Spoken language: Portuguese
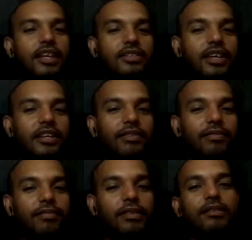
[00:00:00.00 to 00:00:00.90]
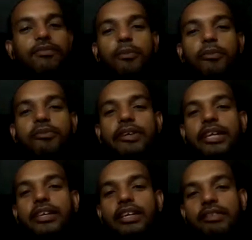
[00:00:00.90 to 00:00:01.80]
E é isso aí. Vamos
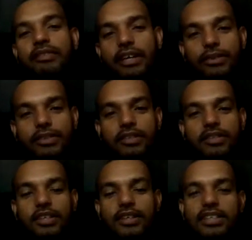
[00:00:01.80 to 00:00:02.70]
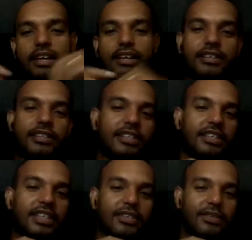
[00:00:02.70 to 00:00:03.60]
ver aí o que, que vai acontecer com essa,
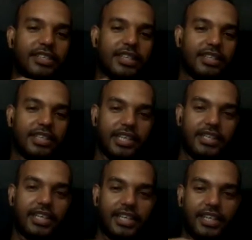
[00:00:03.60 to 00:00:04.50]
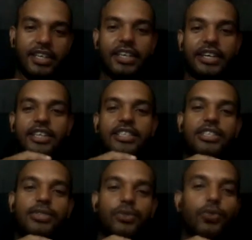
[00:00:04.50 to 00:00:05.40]
com essa treta aí
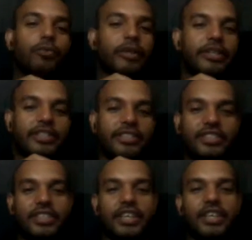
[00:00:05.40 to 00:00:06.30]
de youtubers